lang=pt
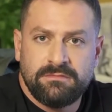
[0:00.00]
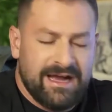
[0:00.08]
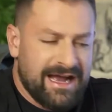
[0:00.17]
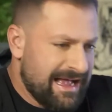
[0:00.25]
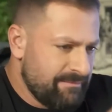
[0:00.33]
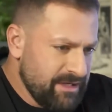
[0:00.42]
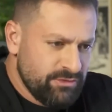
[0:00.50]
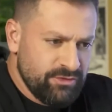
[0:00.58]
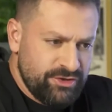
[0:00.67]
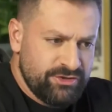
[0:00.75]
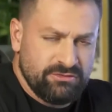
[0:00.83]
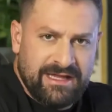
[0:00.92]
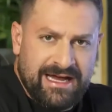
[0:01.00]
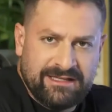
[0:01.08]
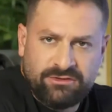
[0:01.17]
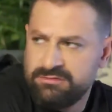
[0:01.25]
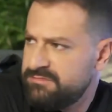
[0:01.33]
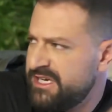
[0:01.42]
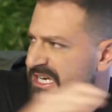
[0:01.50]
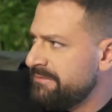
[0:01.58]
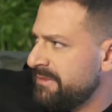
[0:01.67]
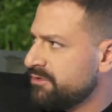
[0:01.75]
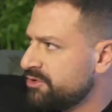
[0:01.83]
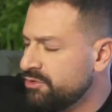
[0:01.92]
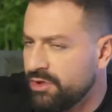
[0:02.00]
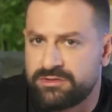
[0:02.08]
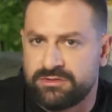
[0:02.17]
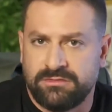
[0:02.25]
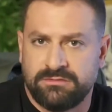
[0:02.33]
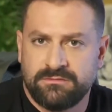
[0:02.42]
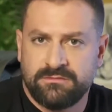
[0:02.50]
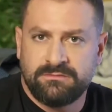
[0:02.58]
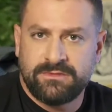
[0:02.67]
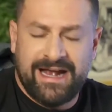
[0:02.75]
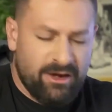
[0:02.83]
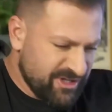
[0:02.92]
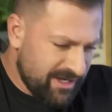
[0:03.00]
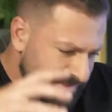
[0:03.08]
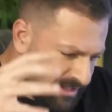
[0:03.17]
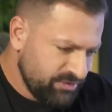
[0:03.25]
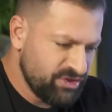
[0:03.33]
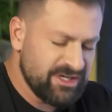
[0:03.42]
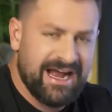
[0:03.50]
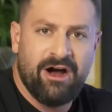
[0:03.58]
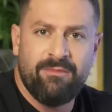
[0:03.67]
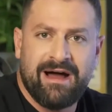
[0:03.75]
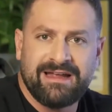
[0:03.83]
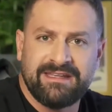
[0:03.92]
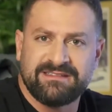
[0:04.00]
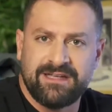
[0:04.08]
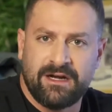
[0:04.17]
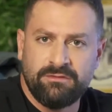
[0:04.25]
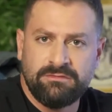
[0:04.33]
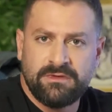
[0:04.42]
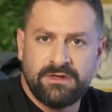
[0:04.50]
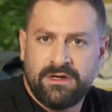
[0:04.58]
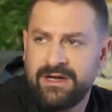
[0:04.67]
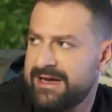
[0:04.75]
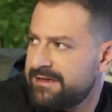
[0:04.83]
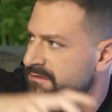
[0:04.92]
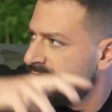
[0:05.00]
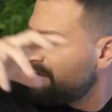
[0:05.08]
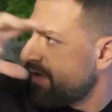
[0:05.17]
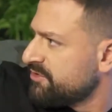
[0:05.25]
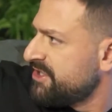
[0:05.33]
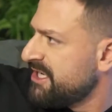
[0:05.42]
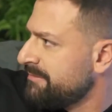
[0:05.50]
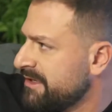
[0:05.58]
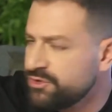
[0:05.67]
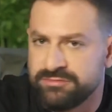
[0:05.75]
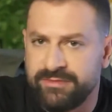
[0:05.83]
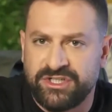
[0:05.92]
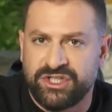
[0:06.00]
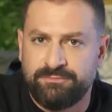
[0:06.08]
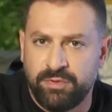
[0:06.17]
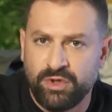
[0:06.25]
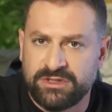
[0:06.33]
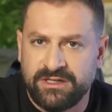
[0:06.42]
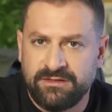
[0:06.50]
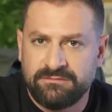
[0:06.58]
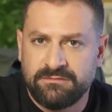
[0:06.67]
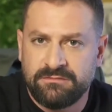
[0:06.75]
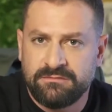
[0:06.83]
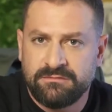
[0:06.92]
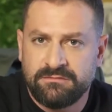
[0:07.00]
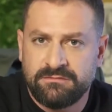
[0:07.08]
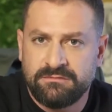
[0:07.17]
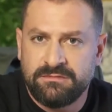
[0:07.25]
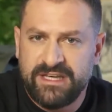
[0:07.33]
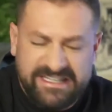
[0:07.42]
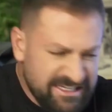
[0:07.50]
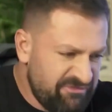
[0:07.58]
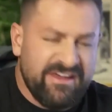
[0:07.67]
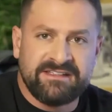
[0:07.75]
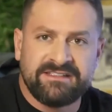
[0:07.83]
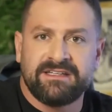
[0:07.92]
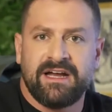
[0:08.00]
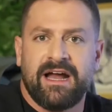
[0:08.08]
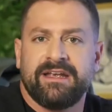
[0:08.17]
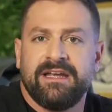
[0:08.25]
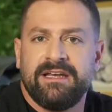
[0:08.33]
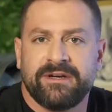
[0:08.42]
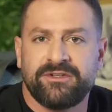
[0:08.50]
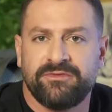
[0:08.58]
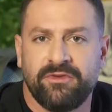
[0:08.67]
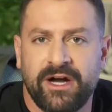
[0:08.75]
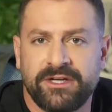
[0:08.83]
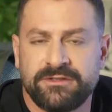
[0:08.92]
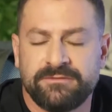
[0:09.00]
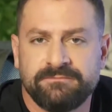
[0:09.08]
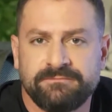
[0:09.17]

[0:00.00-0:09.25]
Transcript: Amigos de um lado, inimigos do outro. Aos amigos há uma adesão, aos inimigos uma disputa e que vença aquele mais forte.